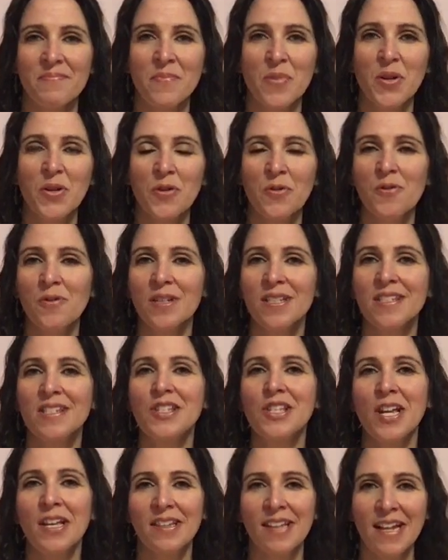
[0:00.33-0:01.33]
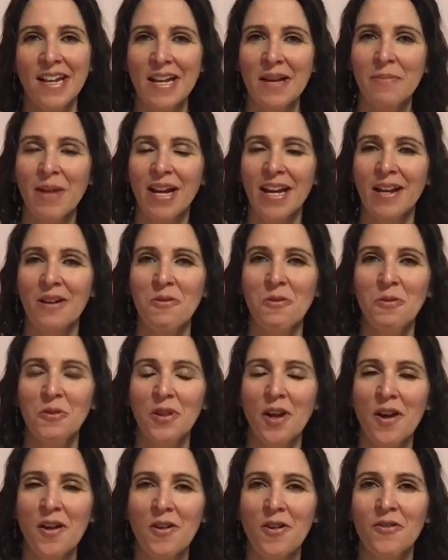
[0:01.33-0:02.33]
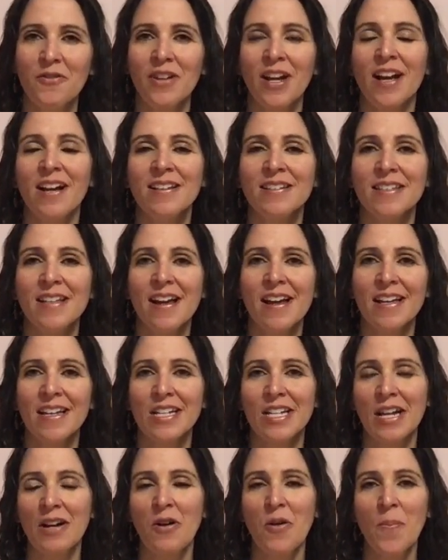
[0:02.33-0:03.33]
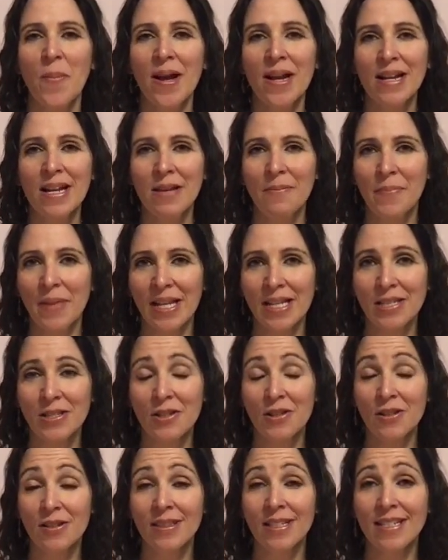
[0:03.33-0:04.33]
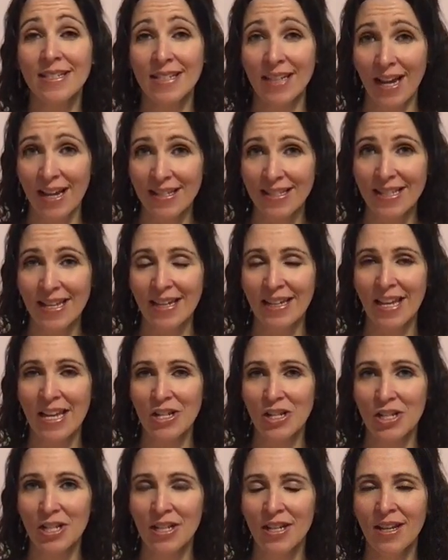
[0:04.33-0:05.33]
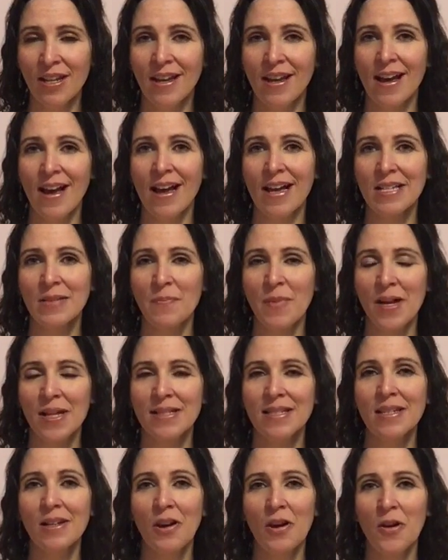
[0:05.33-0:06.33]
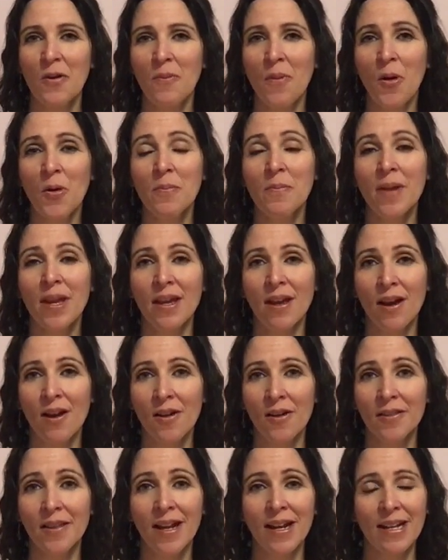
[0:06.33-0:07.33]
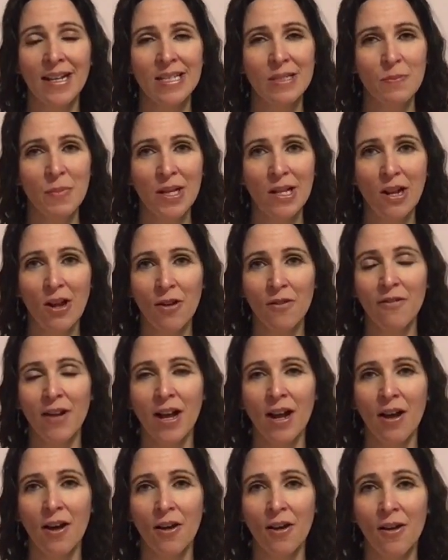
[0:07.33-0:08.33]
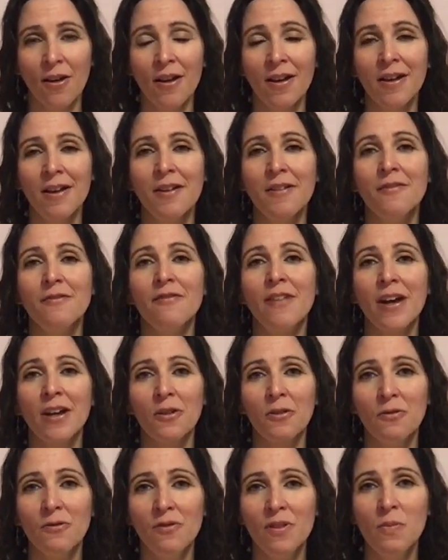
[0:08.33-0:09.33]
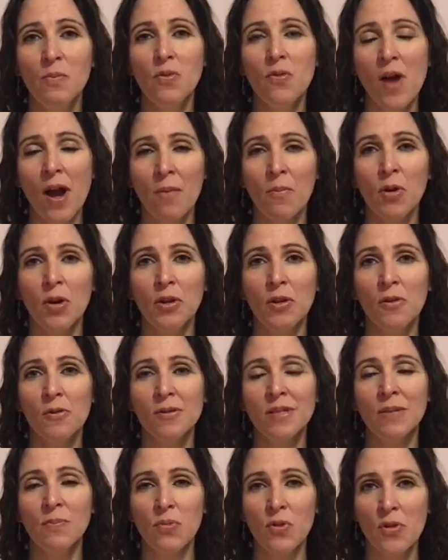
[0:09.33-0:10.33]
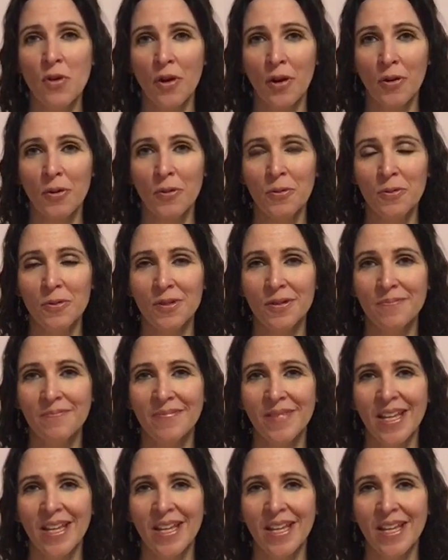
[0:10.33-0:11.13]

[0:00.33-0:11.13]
Bonjour, ici Chantal Labrec, auteure conférencière et j'accompagne les personnes désirant s'engager à se bâtir un monde meilleur dans le respect de leurs valeurs vers une vie plus harmonieuse et plus heureuse.